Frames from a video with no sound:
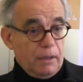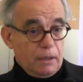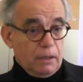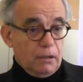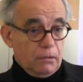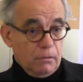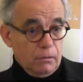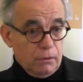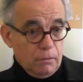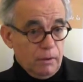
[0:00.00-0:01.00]
partir
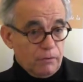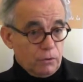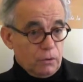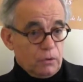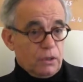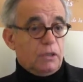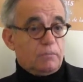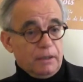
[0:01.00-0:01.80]
de, 1936,